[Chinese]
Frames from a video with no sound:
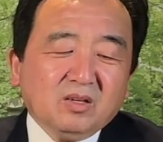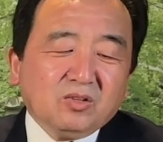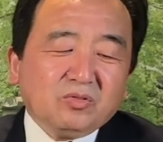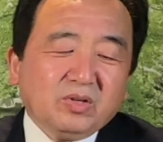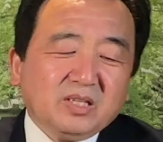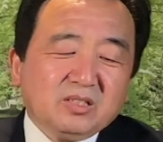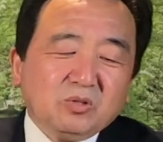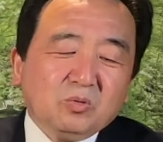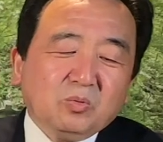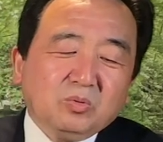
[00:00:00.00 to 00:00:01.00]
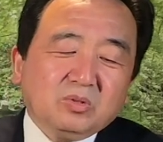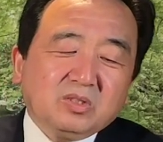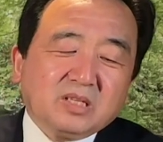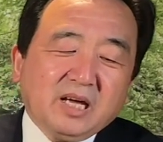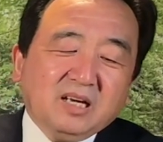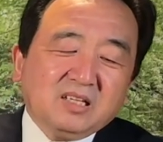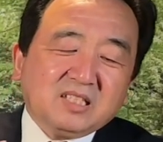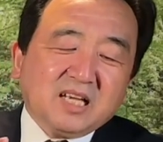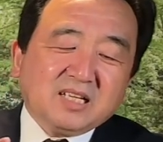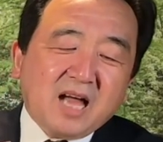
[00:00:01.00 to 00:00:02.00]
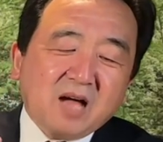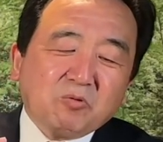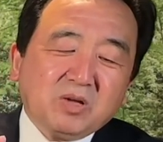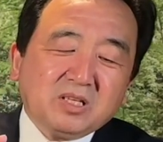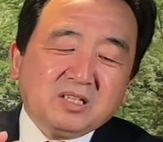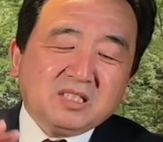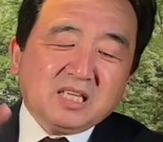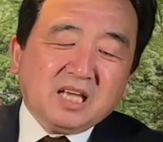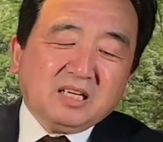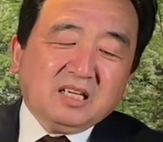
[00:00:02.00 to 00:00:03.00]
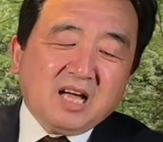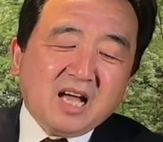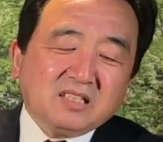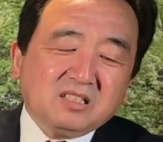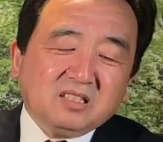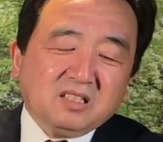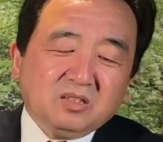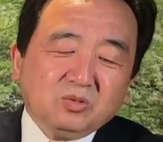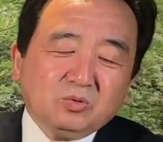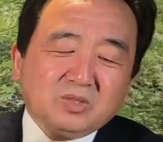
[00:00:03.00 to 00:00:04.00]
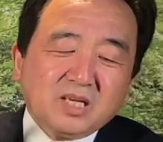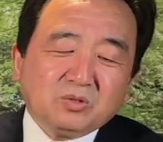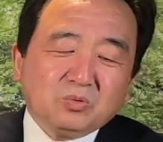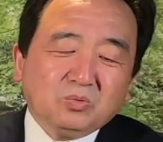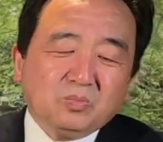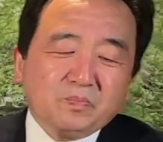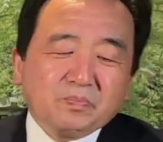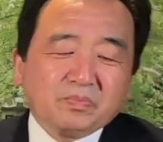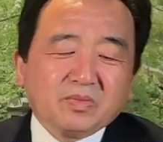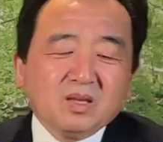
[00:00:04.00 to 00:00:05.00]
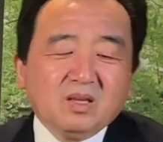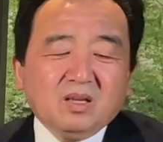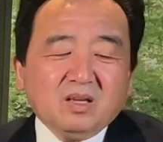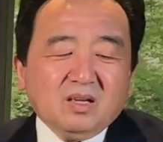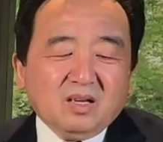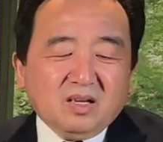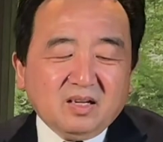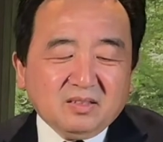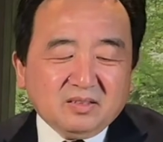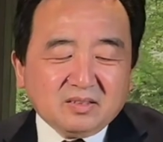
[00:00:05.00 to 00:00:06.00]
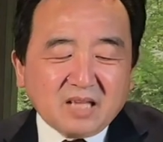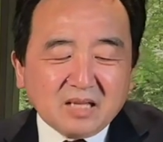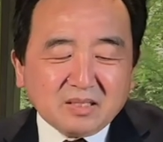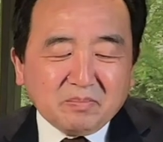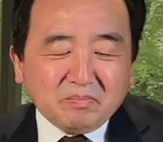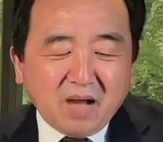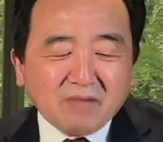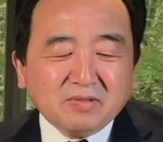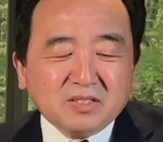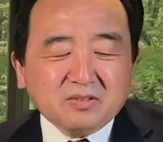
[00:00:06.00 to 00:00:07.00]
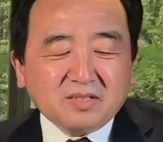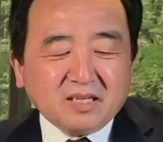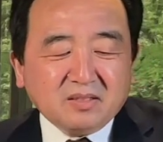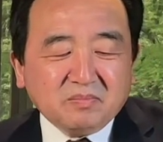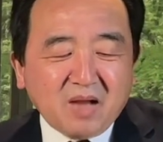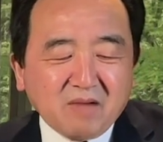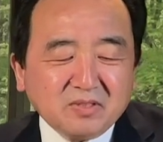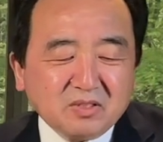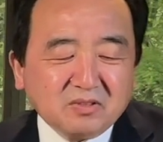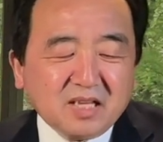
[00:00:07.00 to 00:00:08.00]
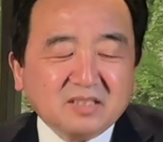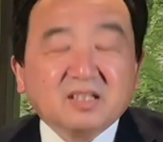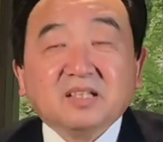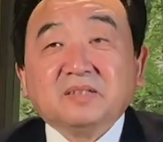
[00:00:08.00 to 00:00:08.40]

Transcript: 所以就给了检察官一个建立案子的路线图。呃，他的麻烦就在麻烦就在这里，